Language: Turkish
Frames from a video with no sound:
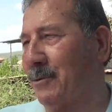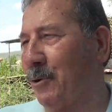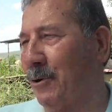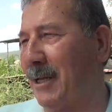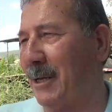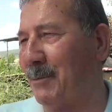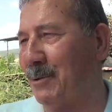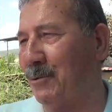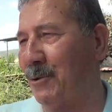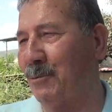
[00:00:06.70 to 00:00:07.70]
köylülerimiz
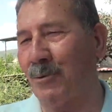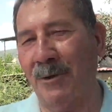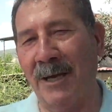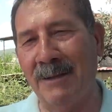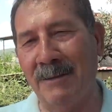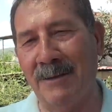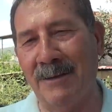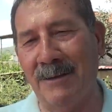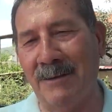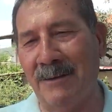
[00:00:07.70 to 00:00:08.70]
durup dururken
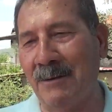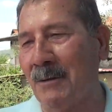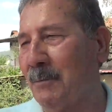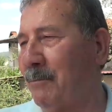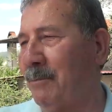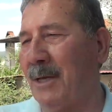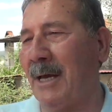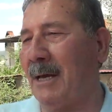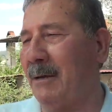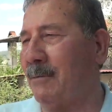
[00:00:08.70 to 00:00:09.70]
e, bir,
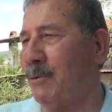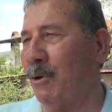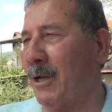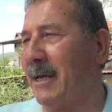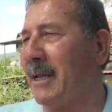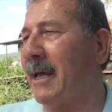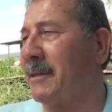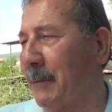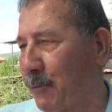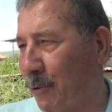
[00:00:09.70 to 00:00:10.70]
bir olaya neye
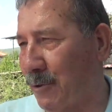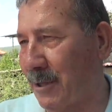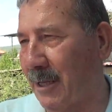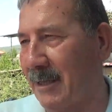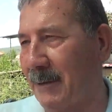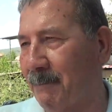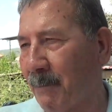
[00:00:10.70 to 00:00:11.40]
tepki gösterdiler?